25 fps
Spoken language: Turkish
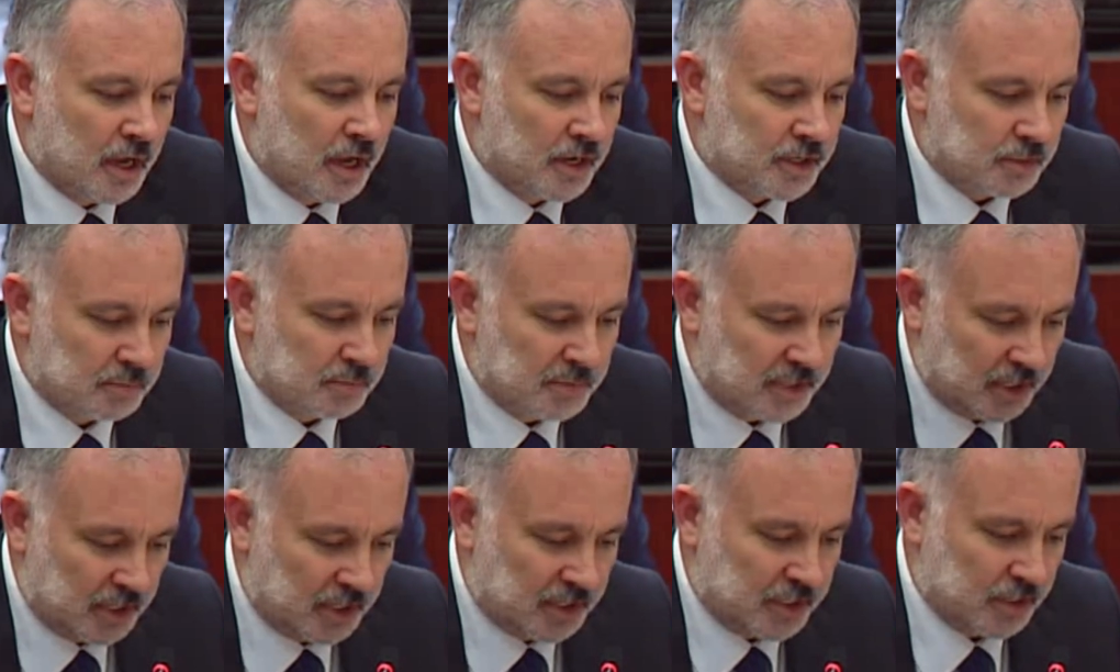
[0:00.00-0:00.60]

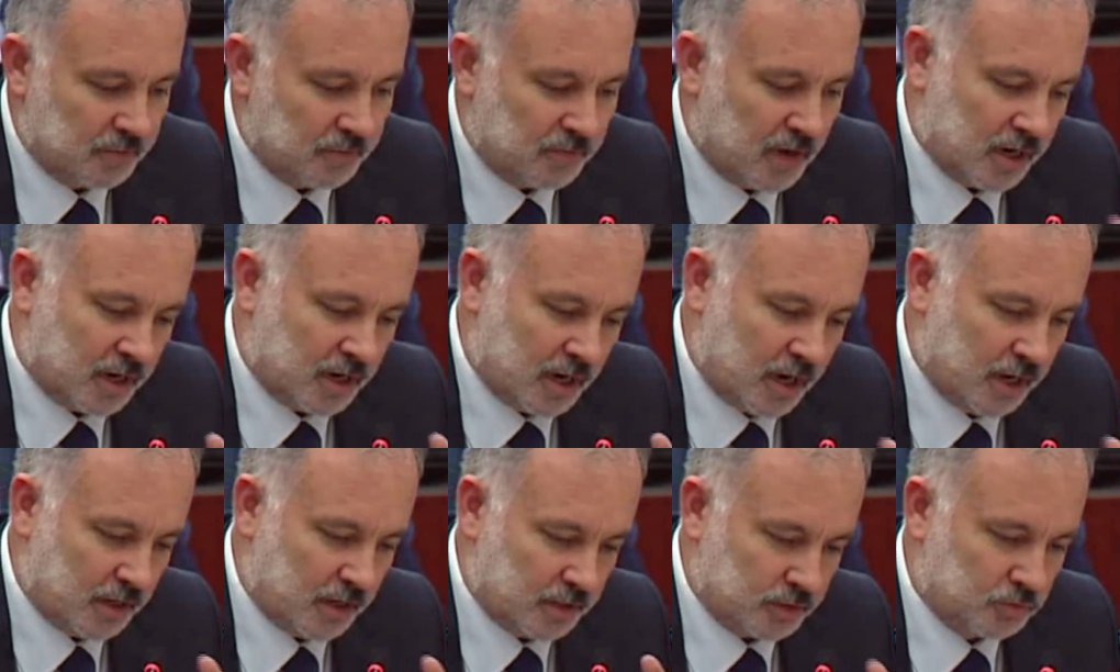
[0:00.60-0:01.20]
Şimdi iki
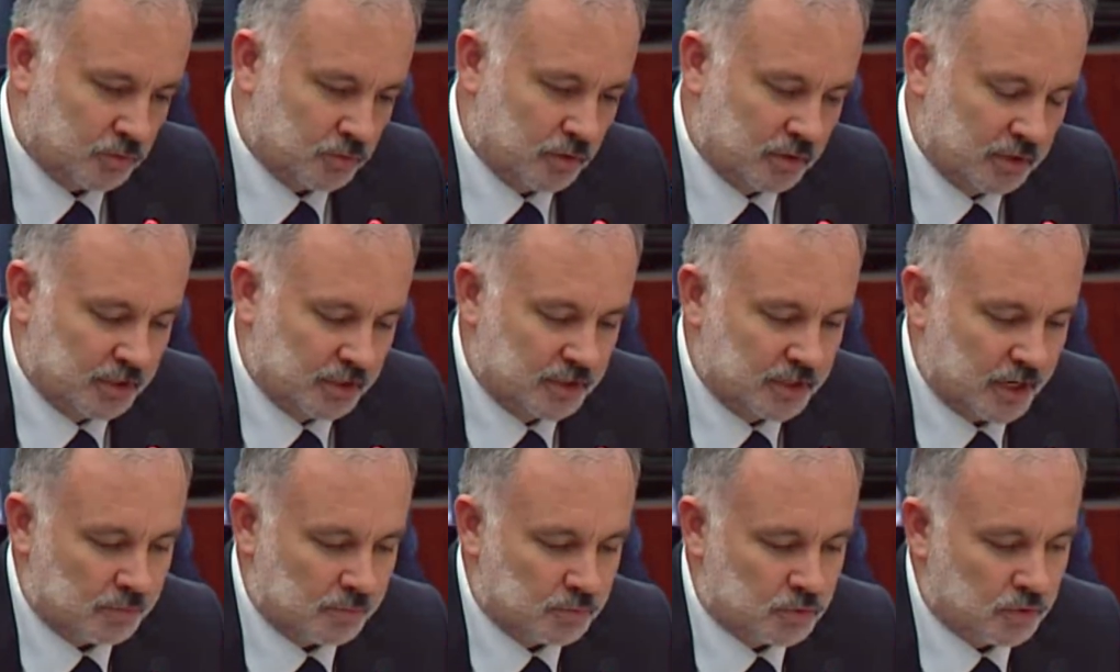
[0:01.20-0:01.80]
vaka
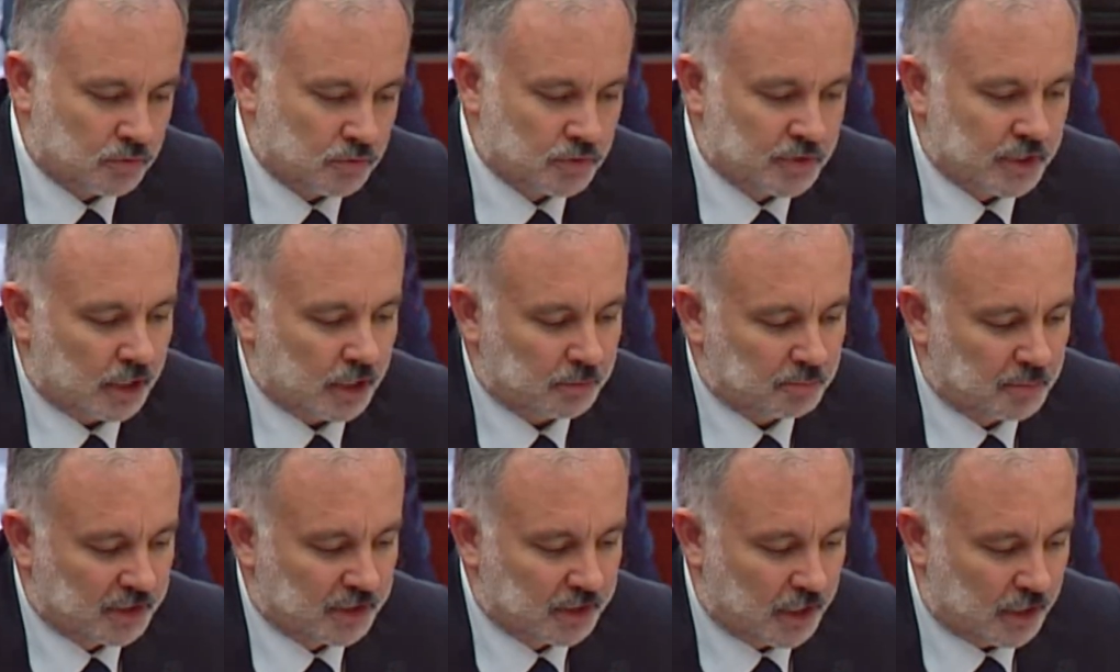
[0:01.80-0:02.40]
söyleyeceğim çok
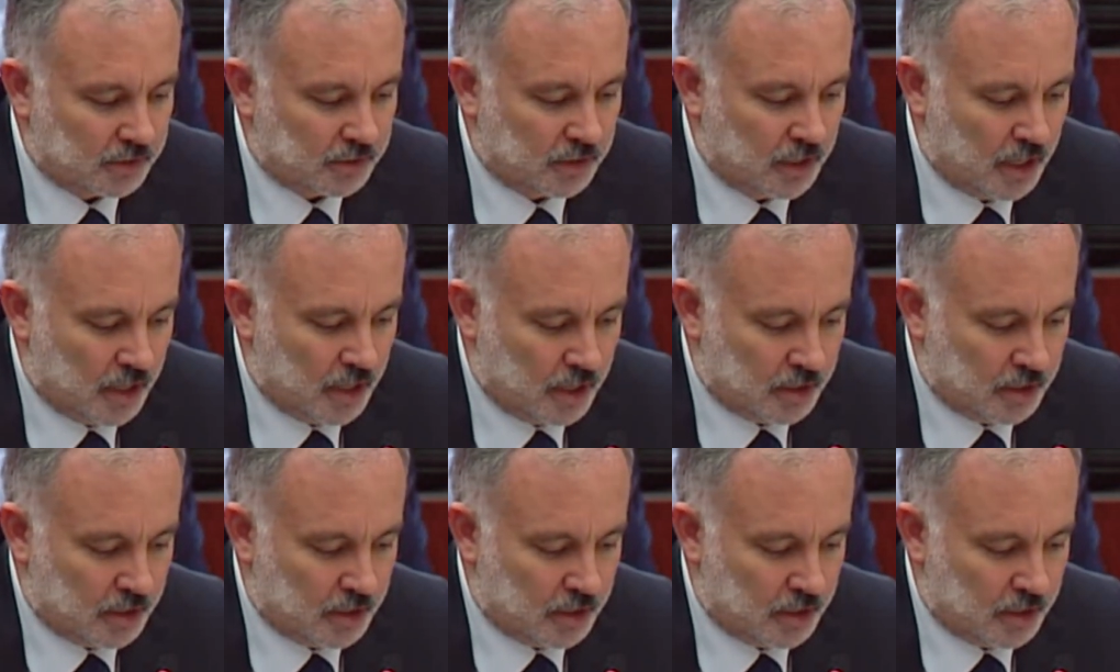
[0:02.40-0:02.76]
uzatmadan.